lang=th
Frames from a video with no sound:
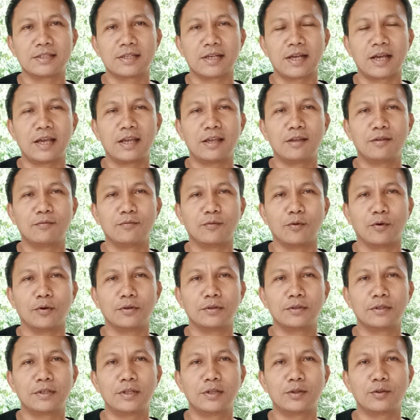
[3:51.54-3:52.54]
ใช้ฝ
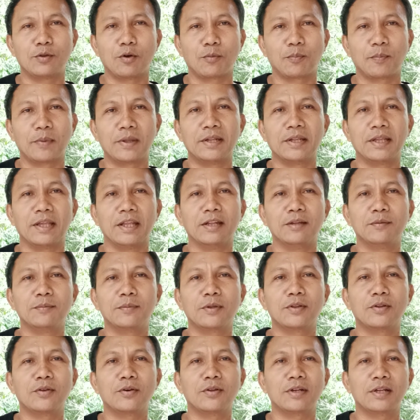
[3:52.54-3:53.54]
นที่ตกเป็นหิน
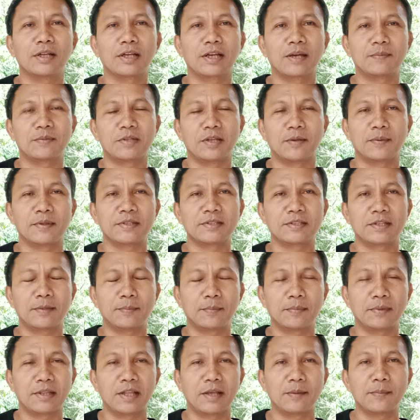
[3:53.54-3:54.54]
เป็นต้นนะครับแต่ไม่
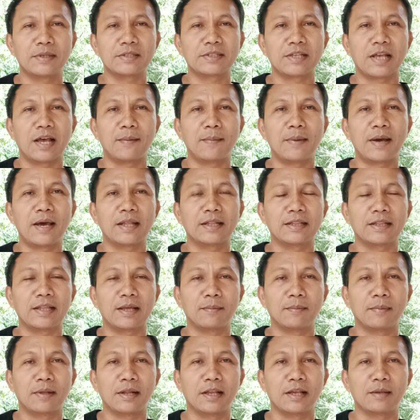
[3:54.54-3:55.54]
แต่ไม่สามารถ
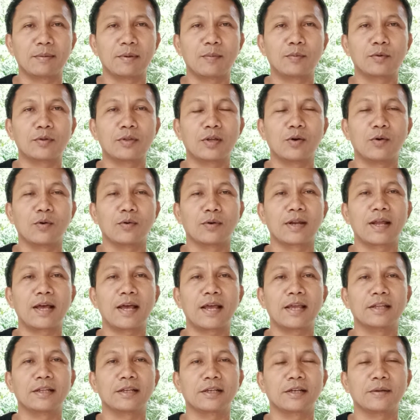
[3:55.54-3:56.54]
ทำอะไรพระพุทธองค์
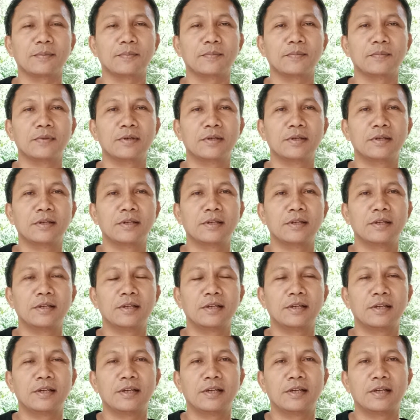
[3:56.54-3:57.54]
ได้นะครับ
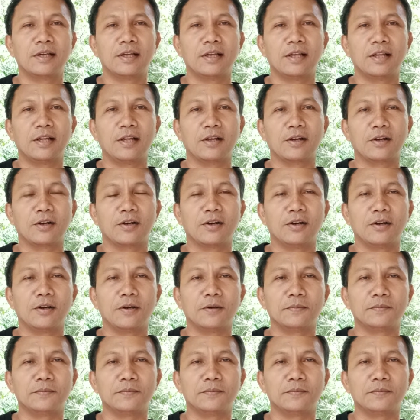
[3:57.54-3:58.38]
แล้วก็